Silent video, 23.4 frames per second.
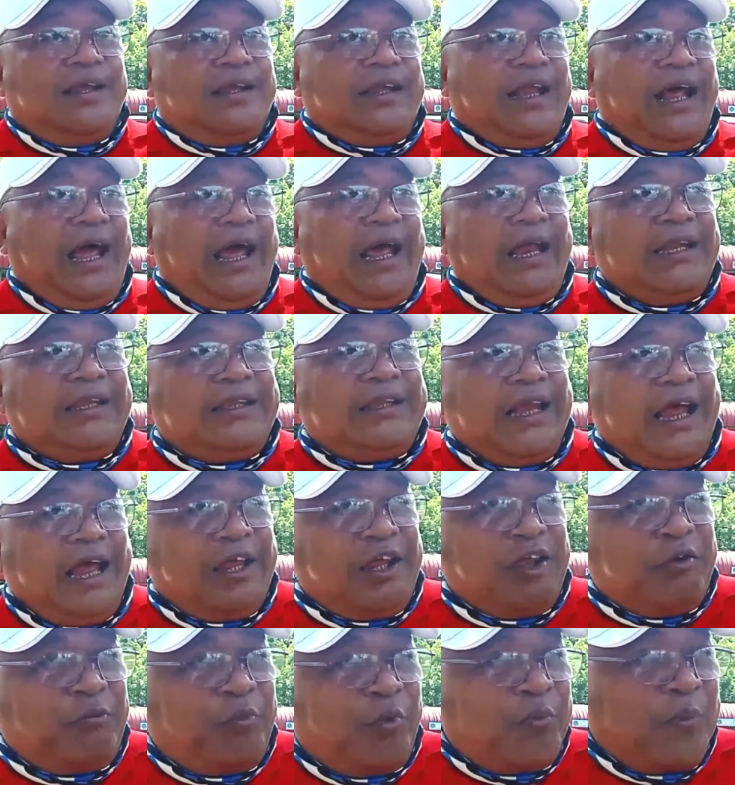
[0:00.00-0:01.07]
dahil
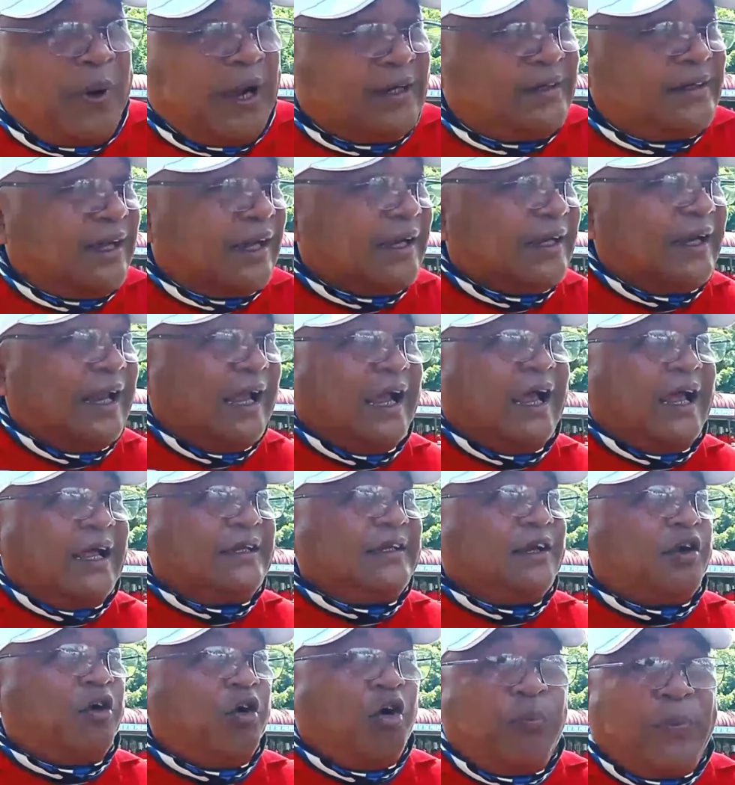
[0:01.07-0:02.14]
tayo bumagsak na nga
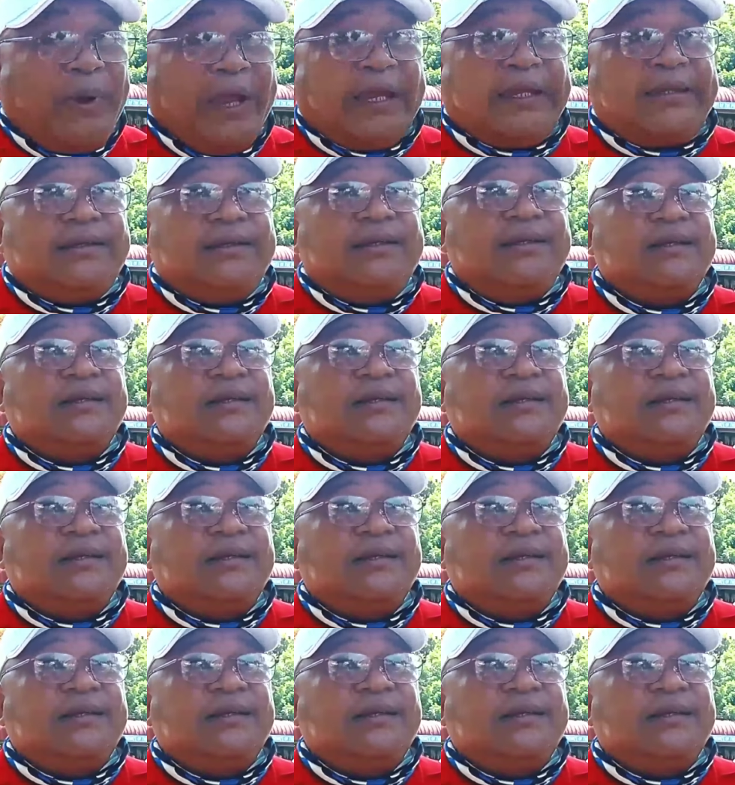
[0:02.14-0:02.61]
sa COVID,